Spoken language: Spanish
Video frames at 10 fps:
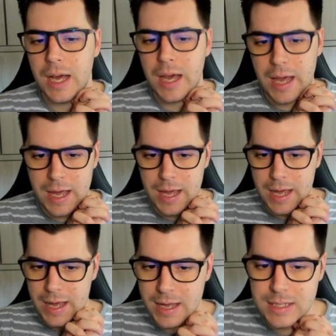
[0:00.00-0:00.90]

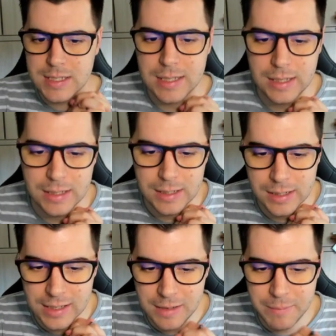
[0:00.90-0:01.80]
eh, es
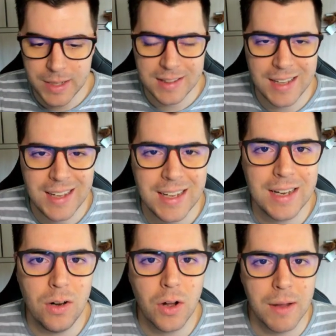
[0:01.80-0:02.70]
realmente
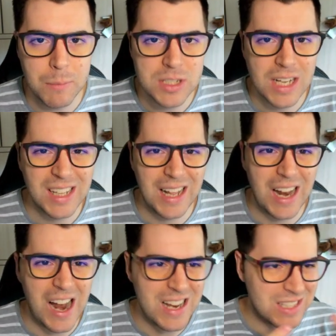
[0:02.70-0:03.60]
lo que vamos a
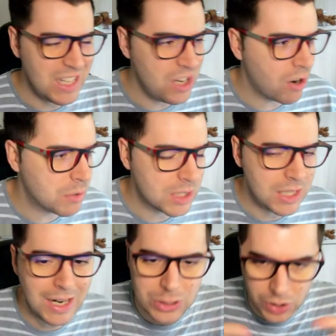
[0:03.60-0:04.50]
tener, el estilo que vamos a
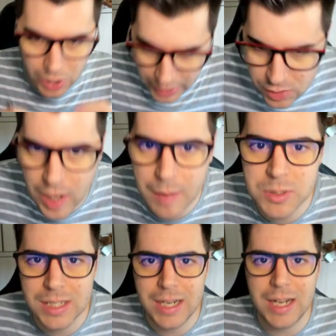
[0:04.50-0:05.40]
tener, los objetos que
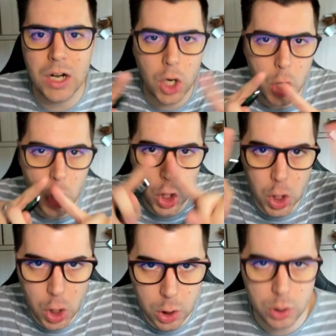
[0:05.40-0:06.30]
vamos a tener. No,
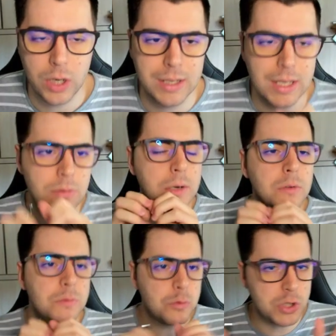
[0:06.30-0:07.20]
no, no, no, aquí hay una
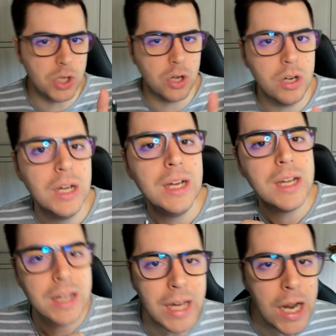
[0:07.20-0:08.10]
confusión
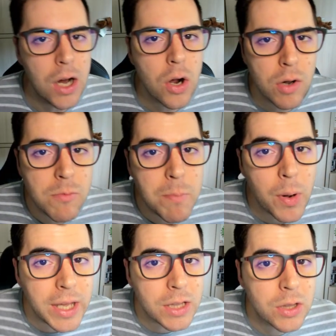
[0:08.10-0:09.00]
creo que un
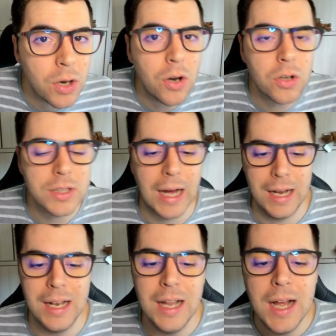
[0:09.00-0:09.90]
poquito
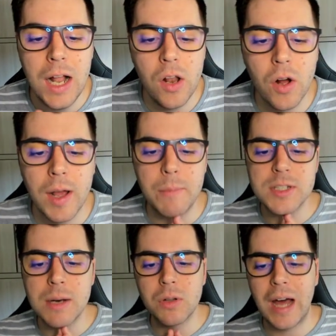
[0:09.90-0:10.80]
tal. Lo que
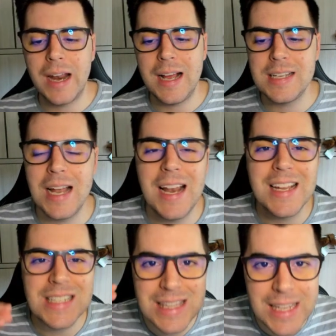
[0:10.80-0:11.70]
vamos a votar es el
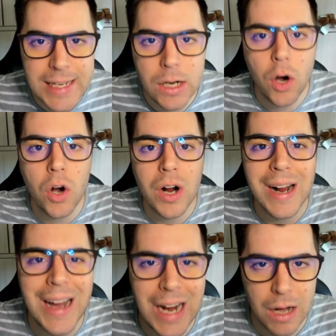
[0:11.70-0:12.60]
estilo
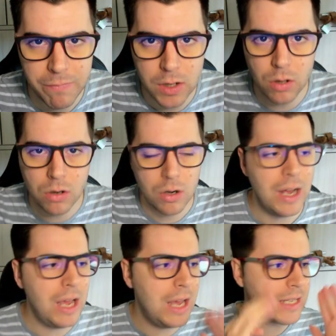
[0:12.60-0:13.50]
gráfico.
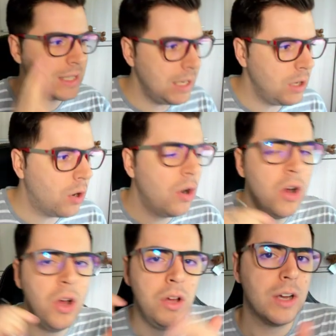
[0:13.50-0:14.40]
Estilo
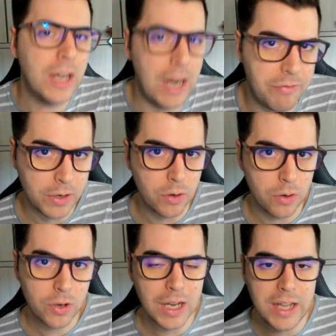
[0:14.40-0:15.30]
gráfico.
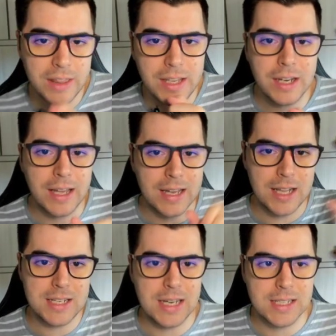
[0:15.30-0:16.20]
No quiere decir que
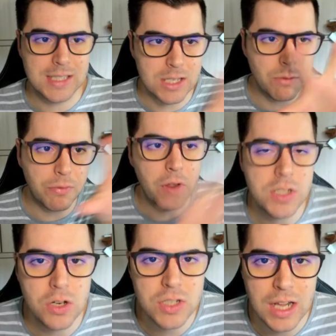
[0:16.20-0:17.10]
de esas tres
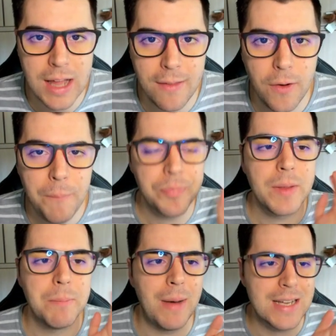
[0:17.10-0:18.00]
opciones que nos han dado
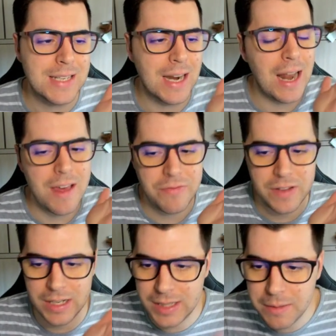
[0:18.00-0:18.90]
vaya a ser la
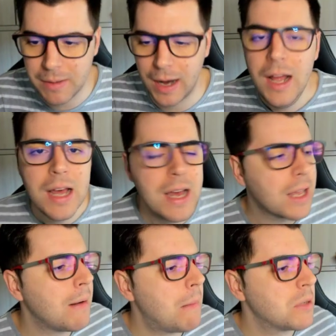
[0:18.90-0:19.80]
definitiva.
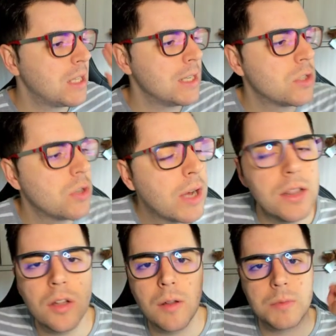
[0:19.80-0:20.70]
Que vamos a tener esos
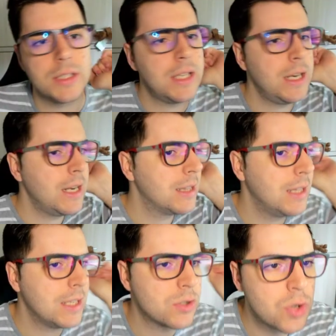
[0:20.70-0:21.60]
objetos, que vamos a tener
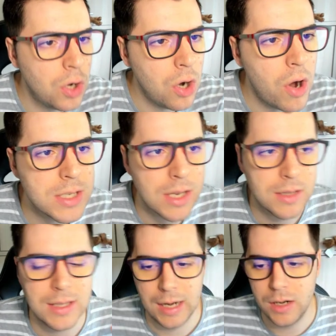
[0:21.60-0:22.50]
esos colores,
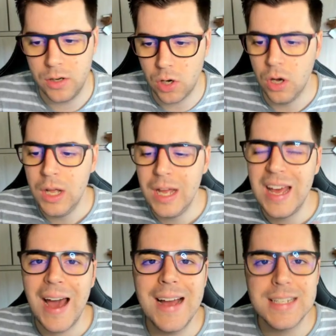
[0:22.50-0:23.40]
tal. No.
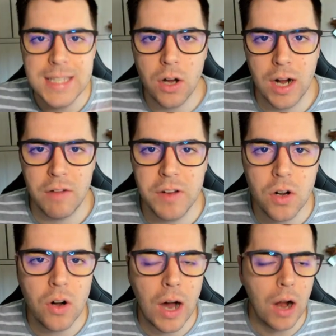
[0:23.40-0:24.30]
Estilo
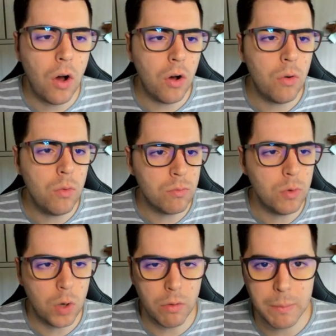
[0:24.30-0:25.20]
gráfico, algo,
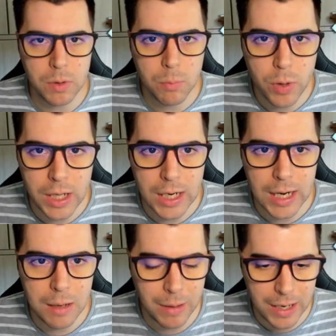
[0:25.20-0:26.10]
un concepto muy
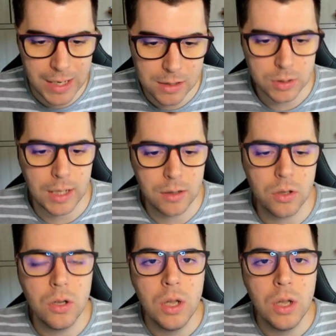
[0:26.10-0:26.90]
general para ir acotando